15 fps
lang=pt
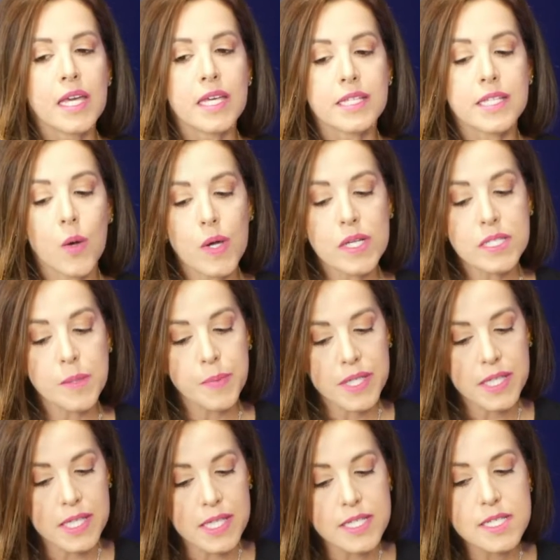Então, essa
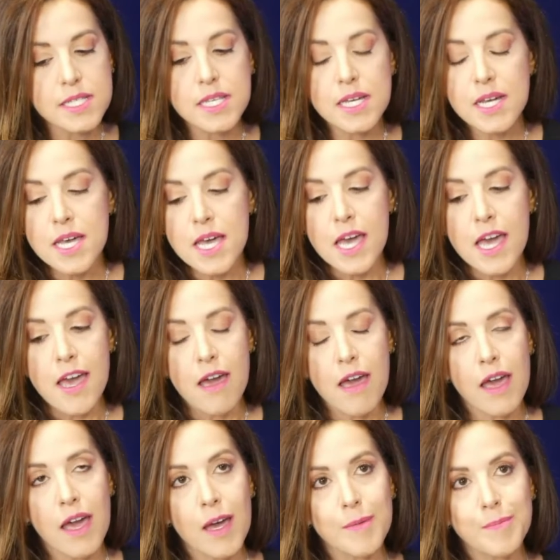preguiça.
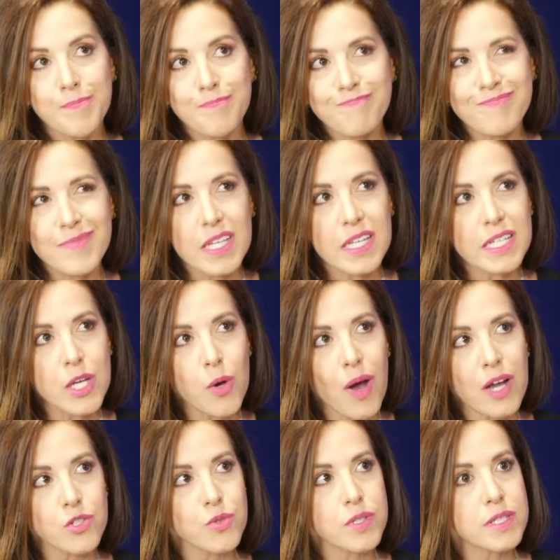É... E eu
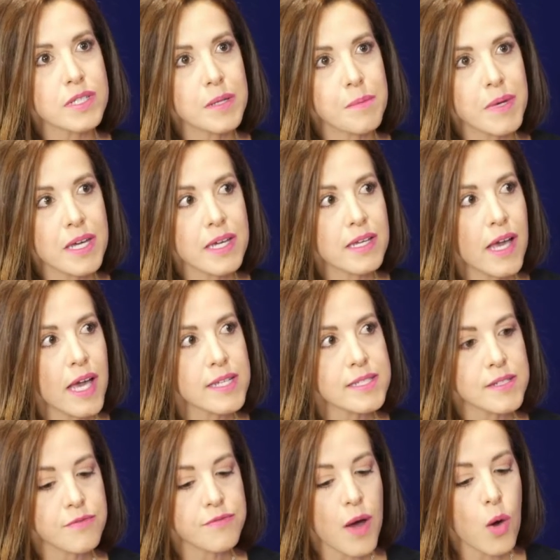acho que também
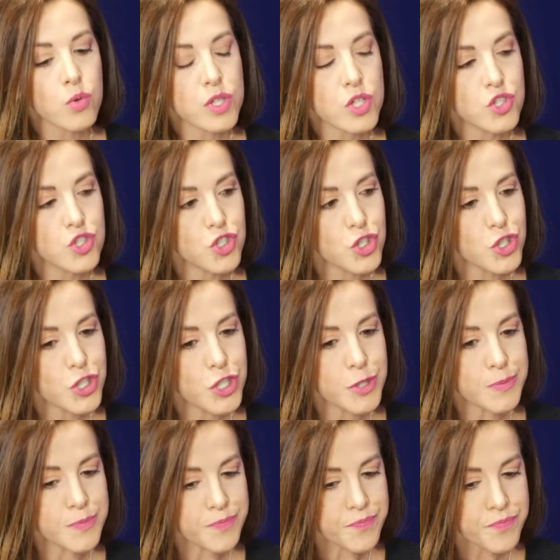essa falta
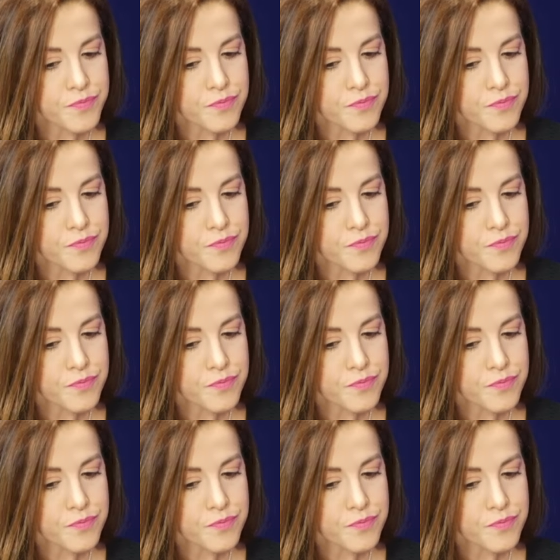de